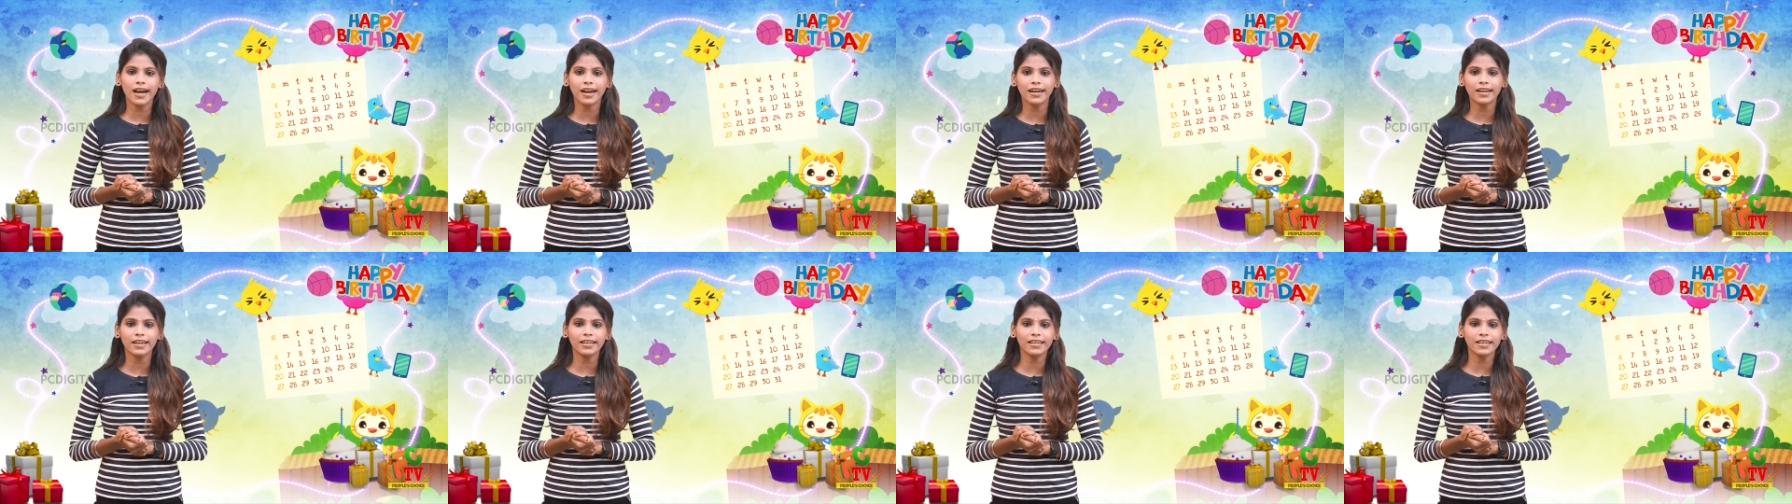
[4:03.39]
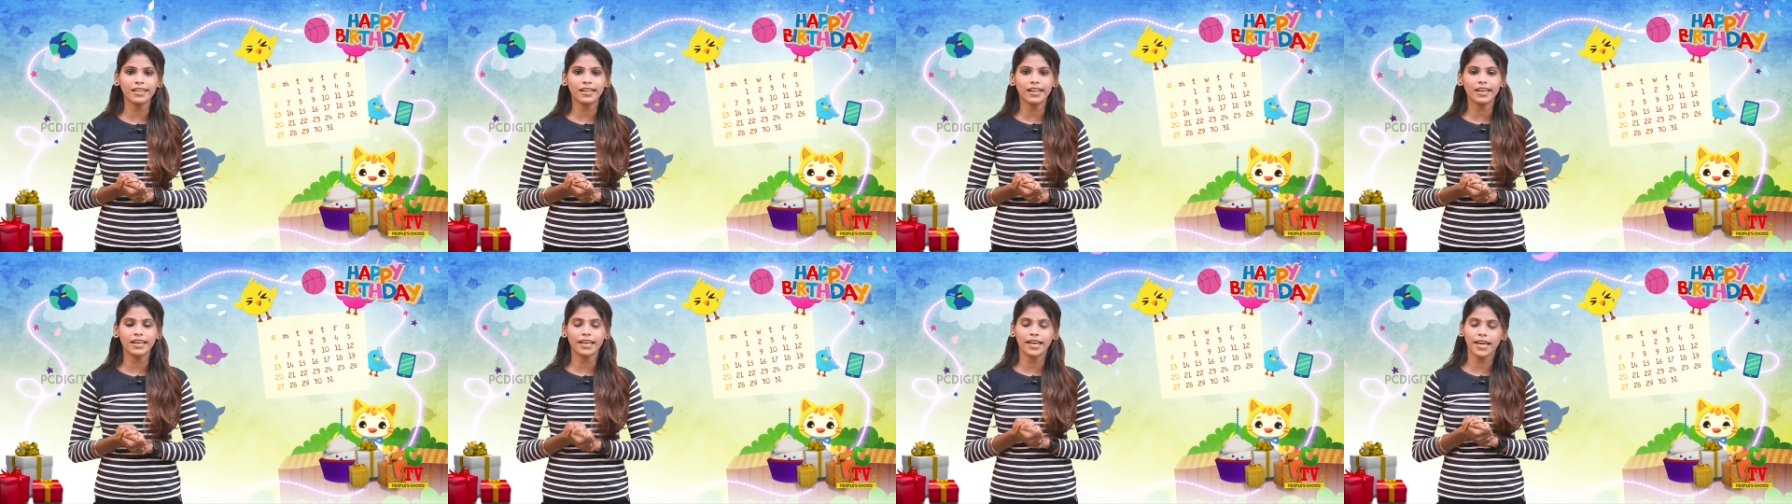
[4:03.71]
தாங்க
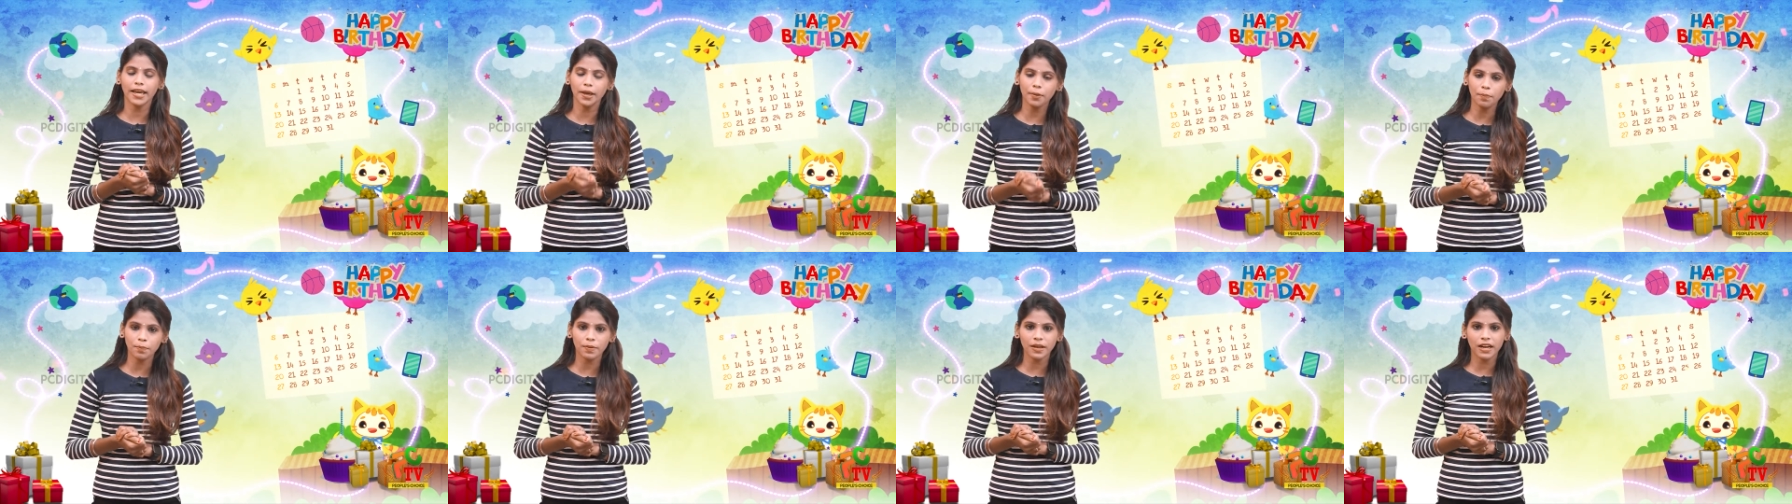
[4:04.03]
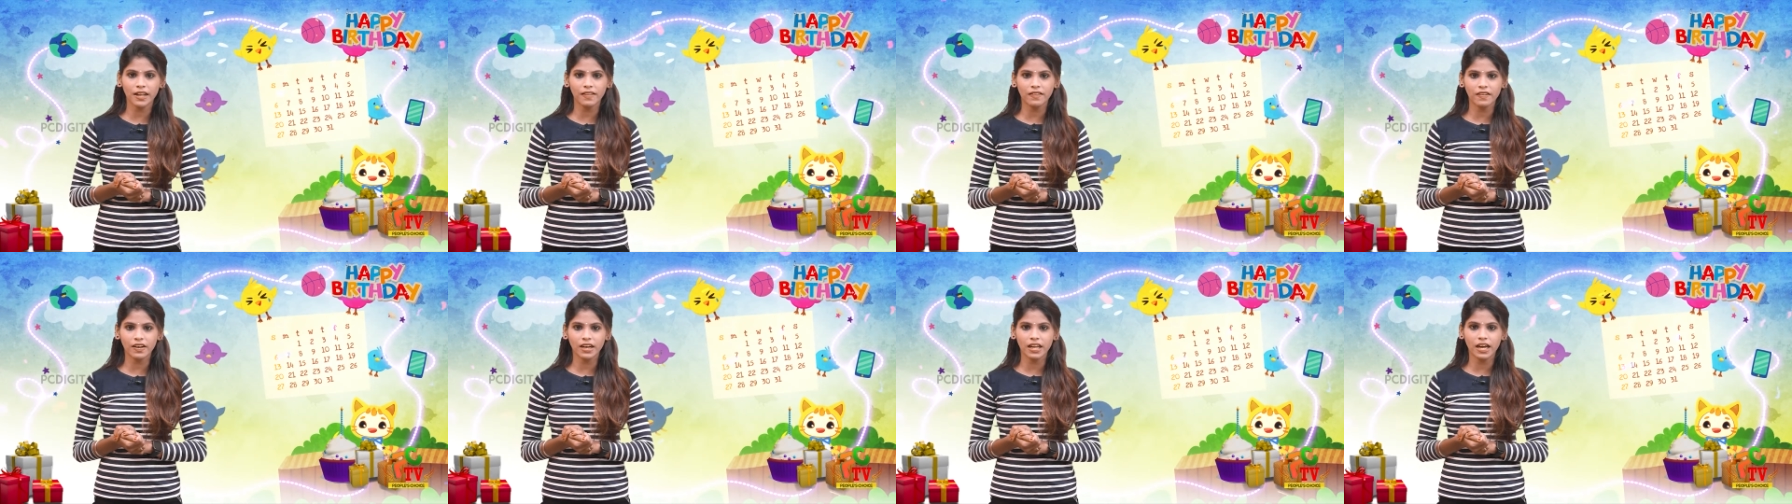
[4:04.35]
இன்னைக்கு
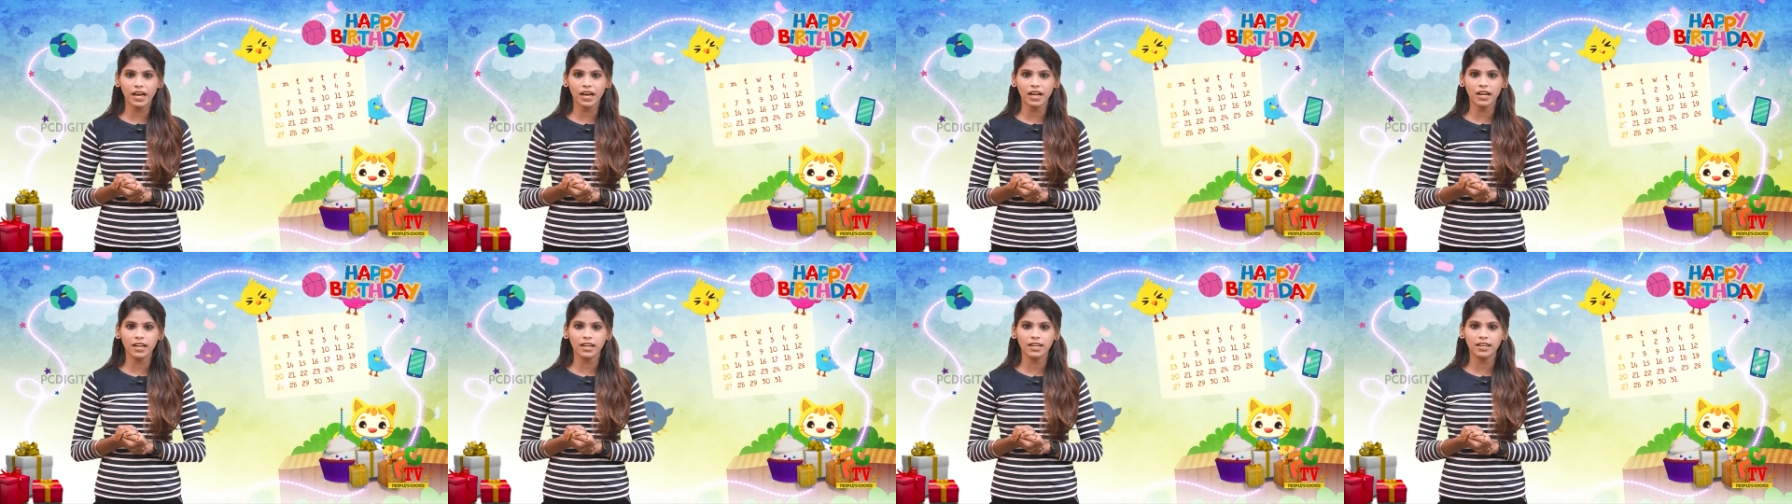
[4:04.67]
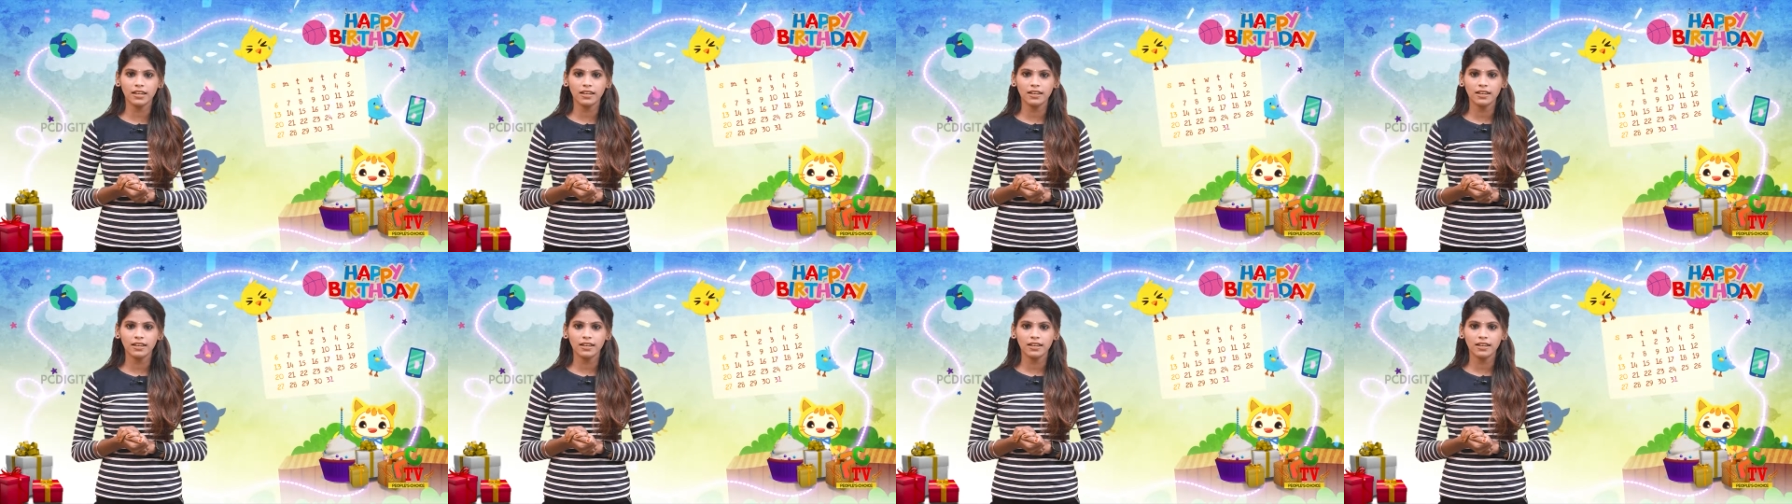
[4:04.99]
பிறந்த நாள்